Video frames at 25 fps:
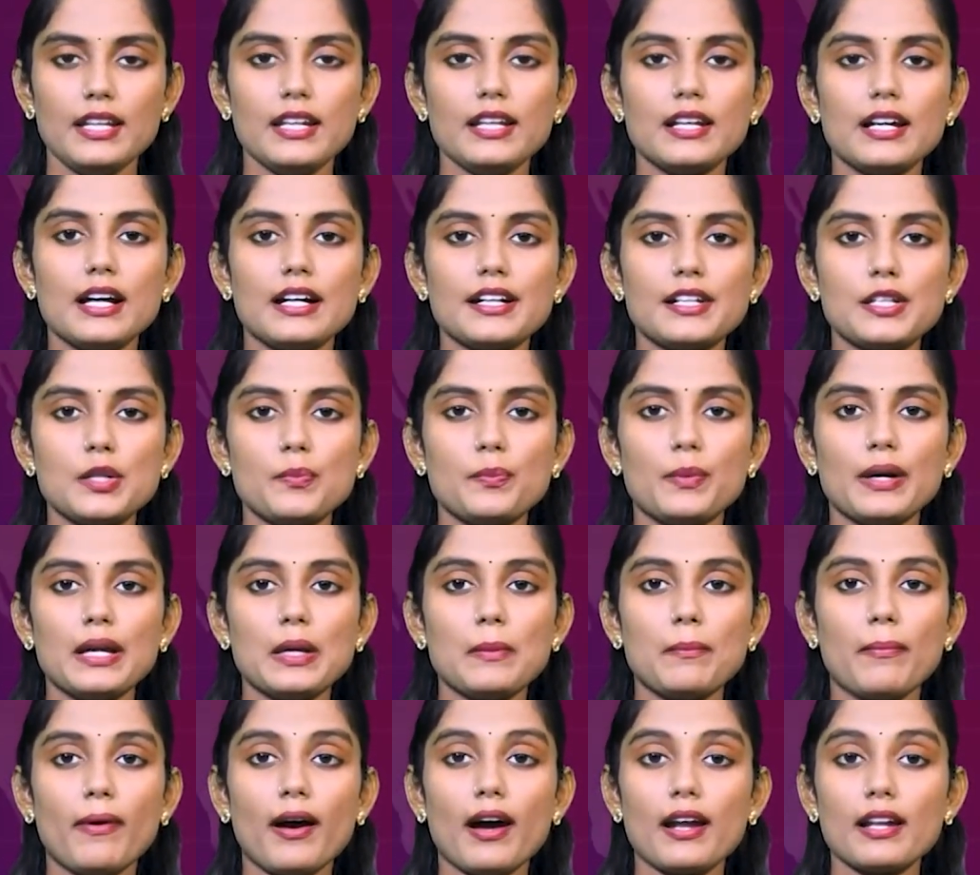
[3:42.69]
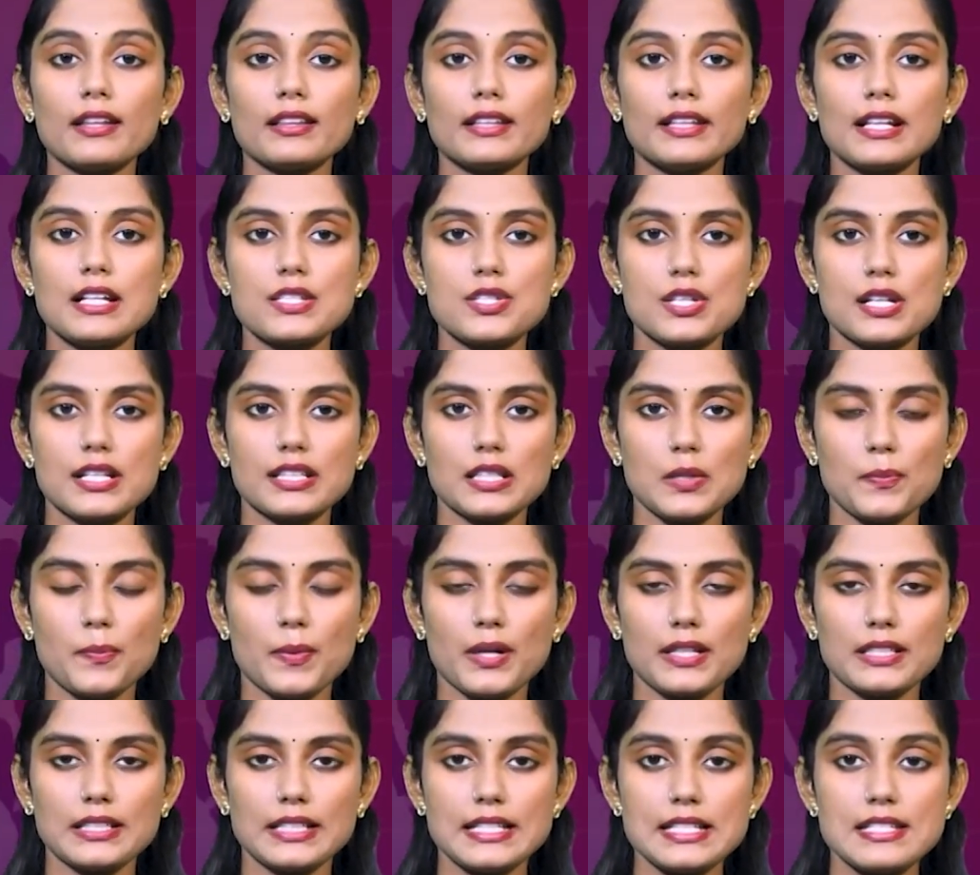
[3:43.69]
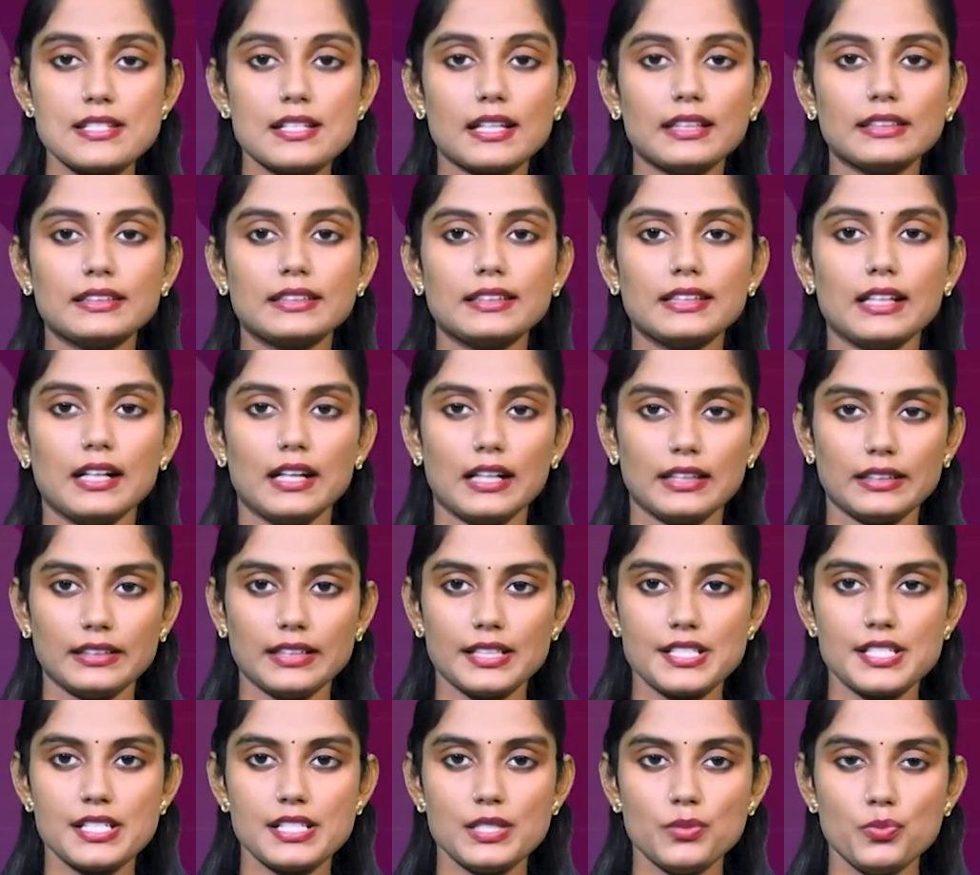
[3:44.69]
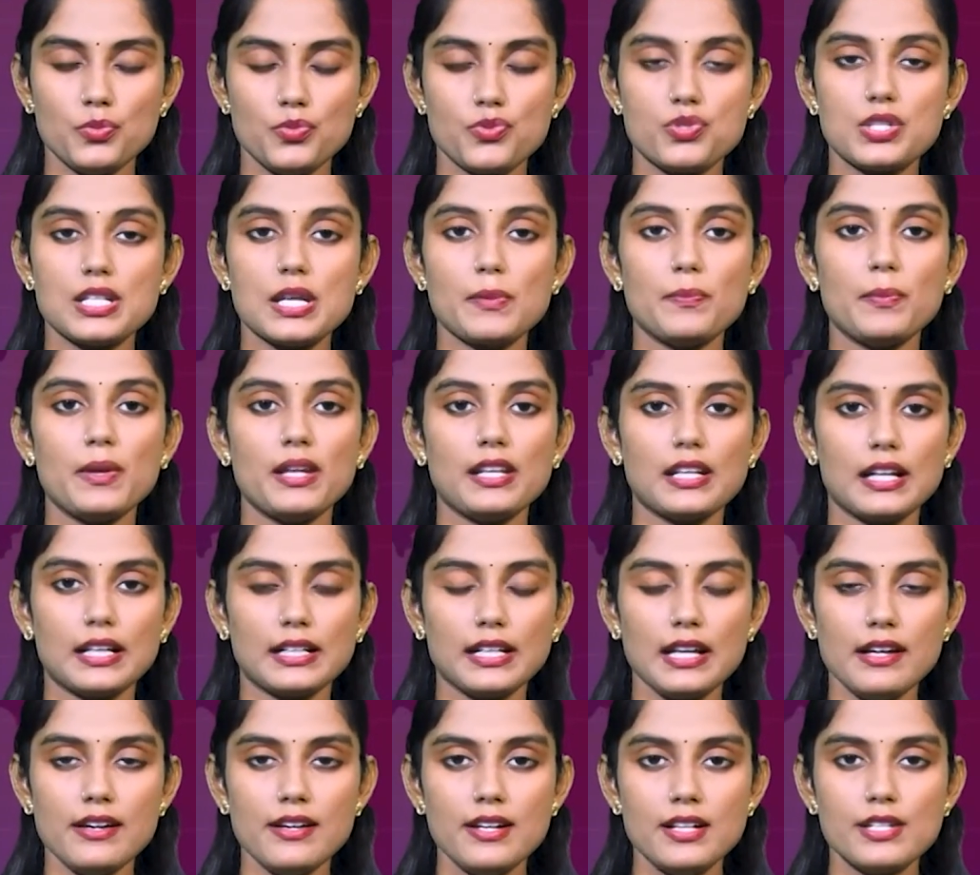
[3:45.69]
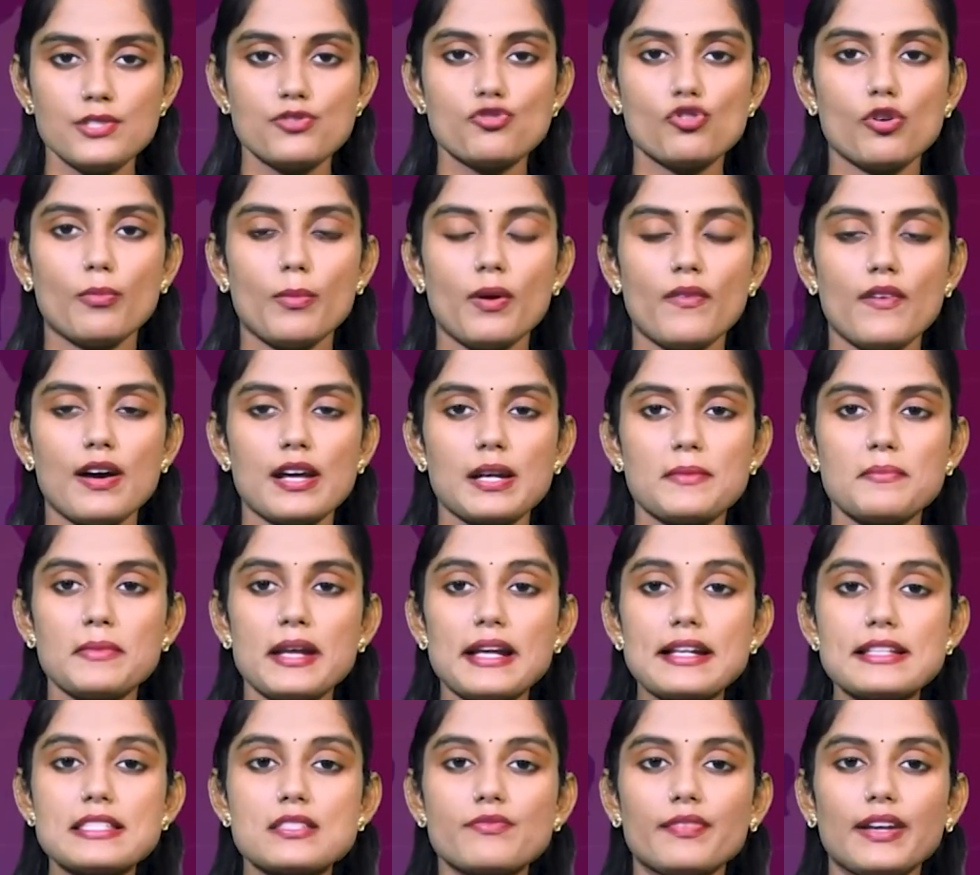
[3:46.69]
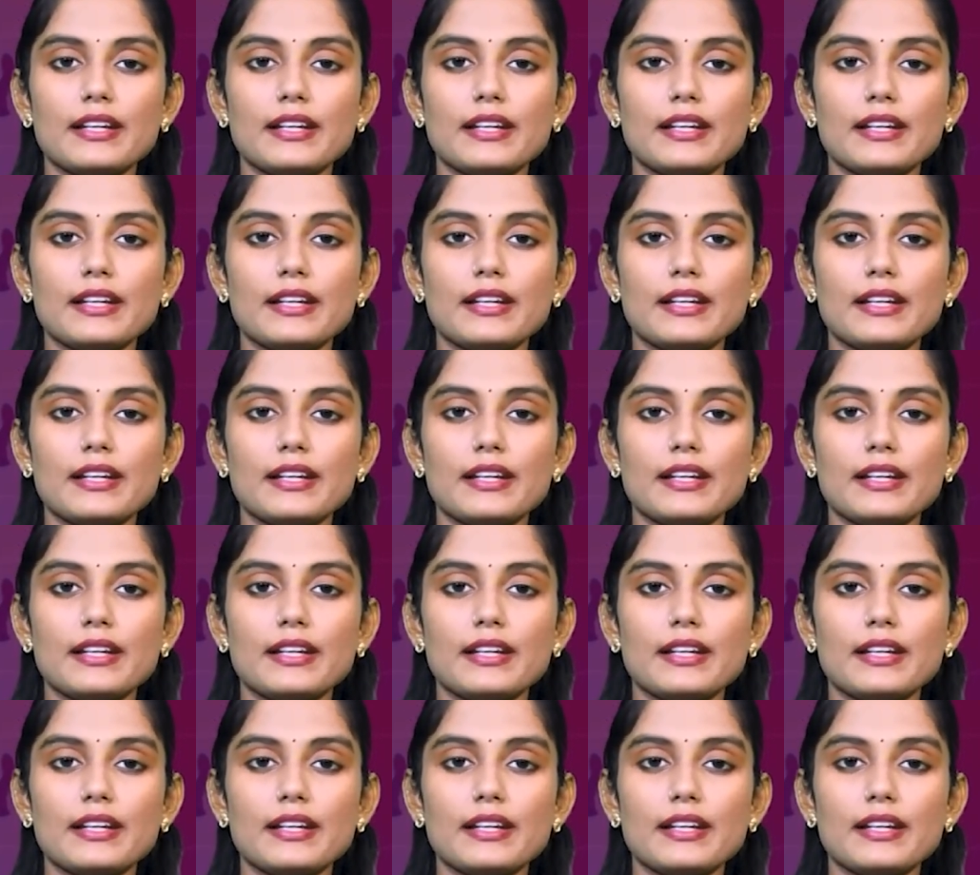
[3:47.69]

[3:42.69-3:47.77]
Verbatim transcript: ఈ ఘటనపై భారతీయ జనతా పార్టీ జాతీయ అధ్యక్షుడు జేపీ నడ్డా సోమవారం ఎక్స్